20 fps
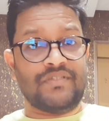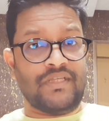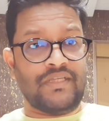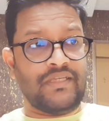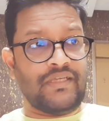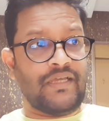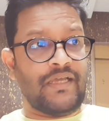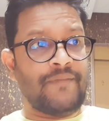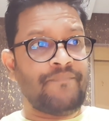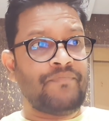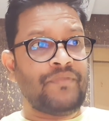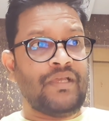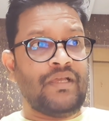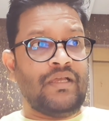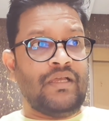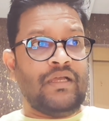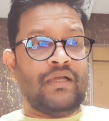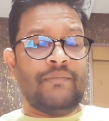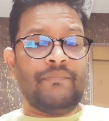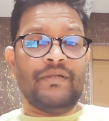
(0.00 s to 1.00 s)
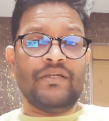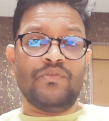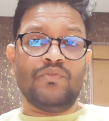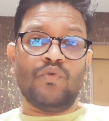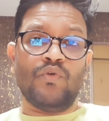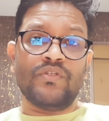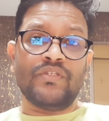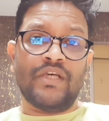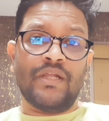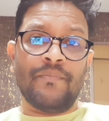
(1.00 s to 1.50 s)
गया बट
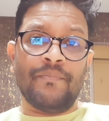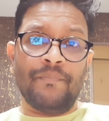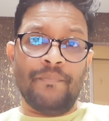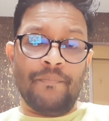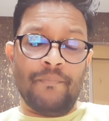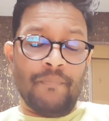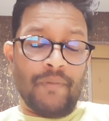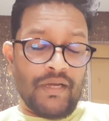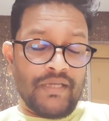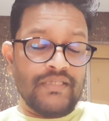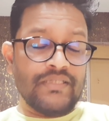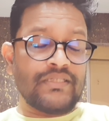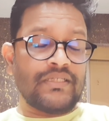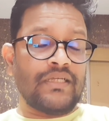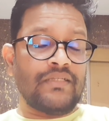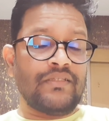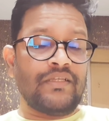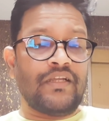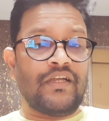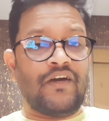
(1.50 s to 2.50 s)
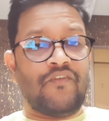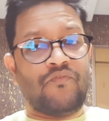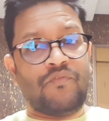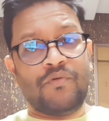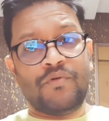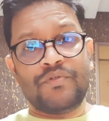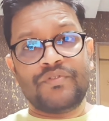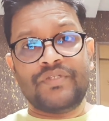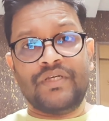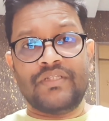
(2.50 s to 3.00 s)
2022 के अंदर
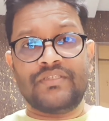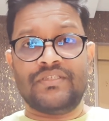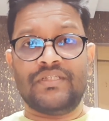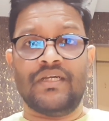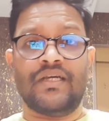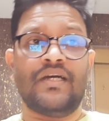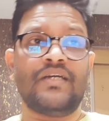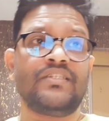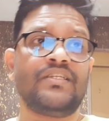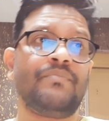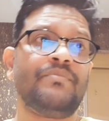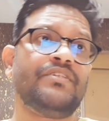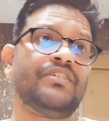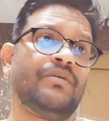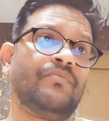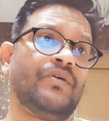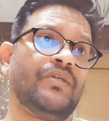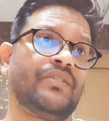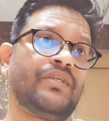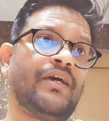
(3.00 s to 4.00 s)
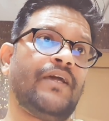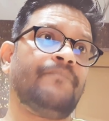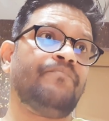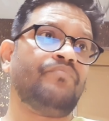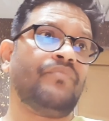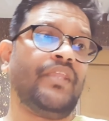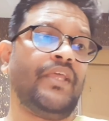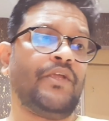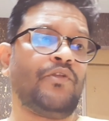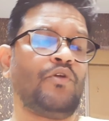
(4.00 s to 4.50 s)
ऑफकोर्स अच्छा खासा में चमत्कार
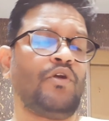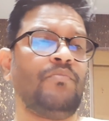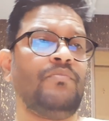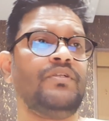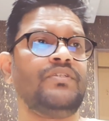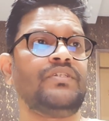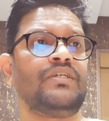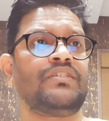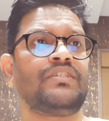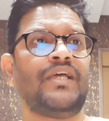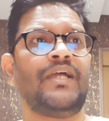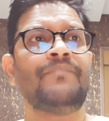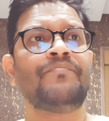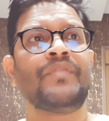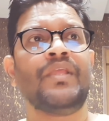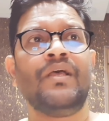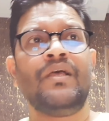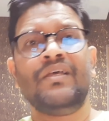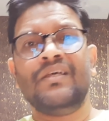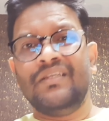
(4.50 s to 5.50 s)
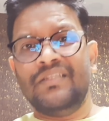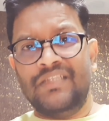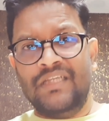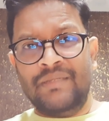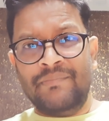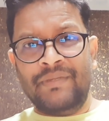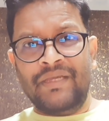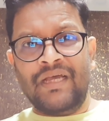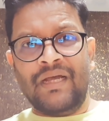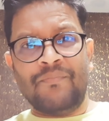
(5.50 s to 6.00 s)
देखने को मिल सकता है ये
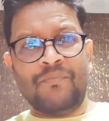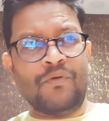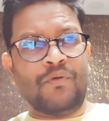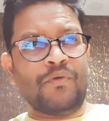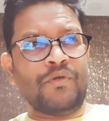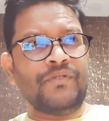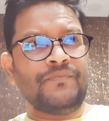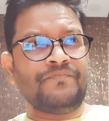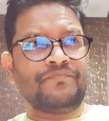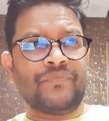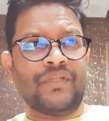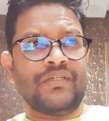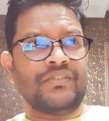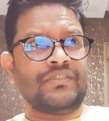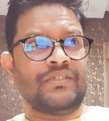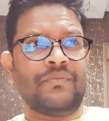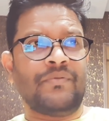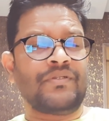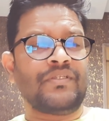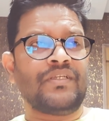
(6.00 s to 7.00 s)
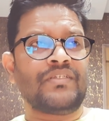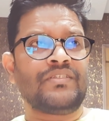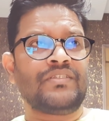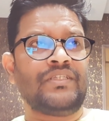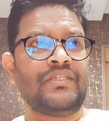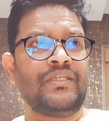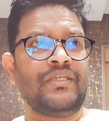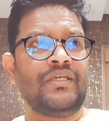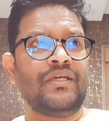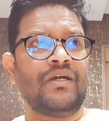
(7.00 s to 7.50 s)
मैं आपको कोई
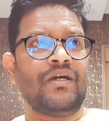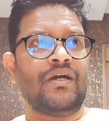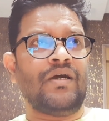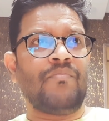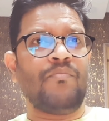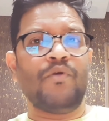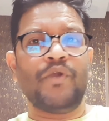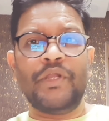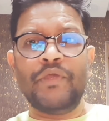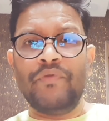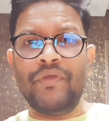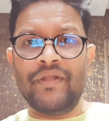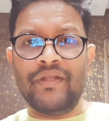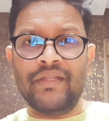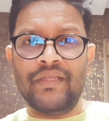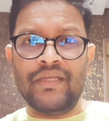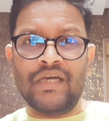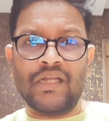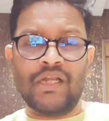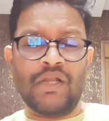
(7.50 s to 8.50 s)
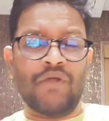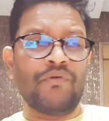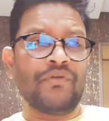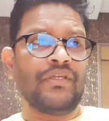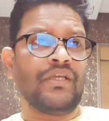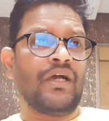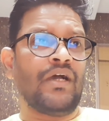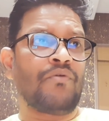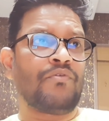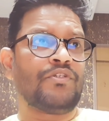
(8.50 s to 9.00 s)
ज़बरदस्ती मोटिवेट नहीं कर रहा हूँ
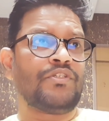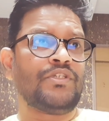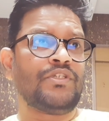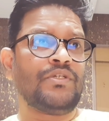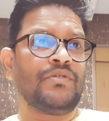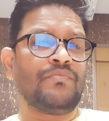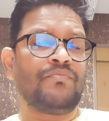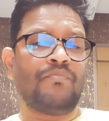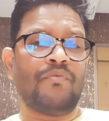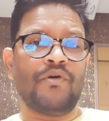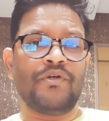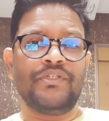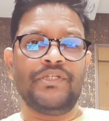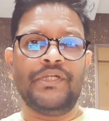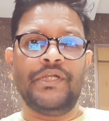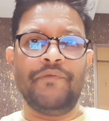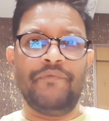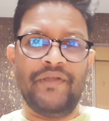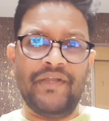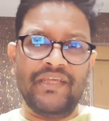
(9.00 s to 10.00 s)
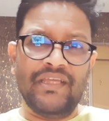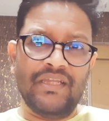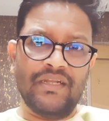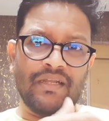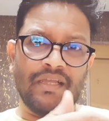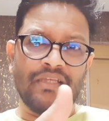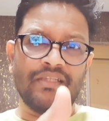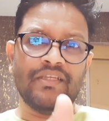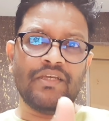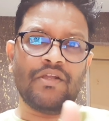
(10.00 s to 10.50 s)
या कुछ पॉजिटिविटी
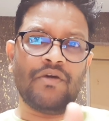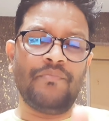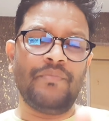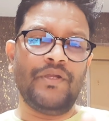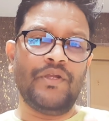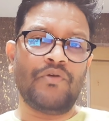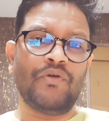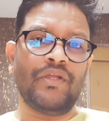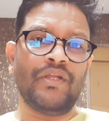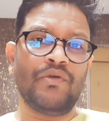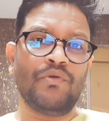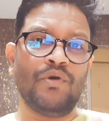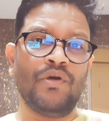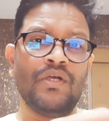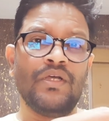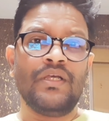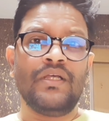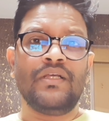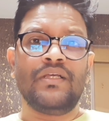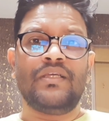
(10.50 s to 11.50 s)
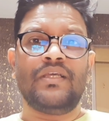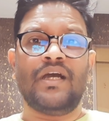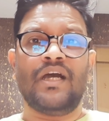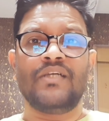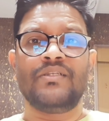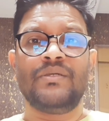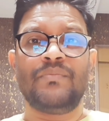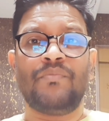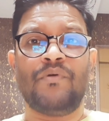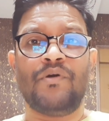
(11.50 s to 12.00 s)
नहीं दे रहा हूँ बिटकॉइन को कि हाँ
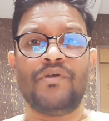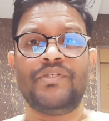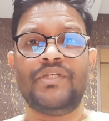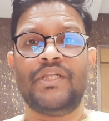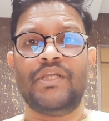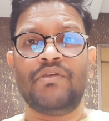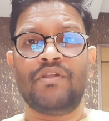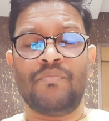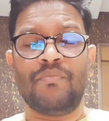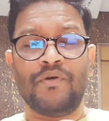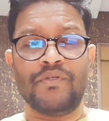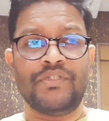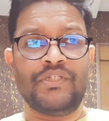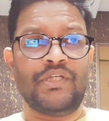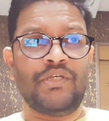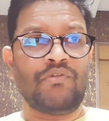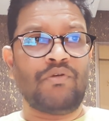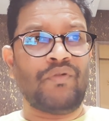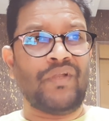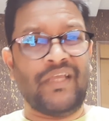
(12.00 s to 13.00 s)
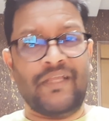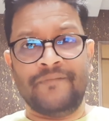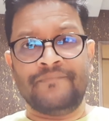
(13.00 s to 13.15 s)
ऐसा पॉजिटिव रहो पॉजिटिव रहो नहीं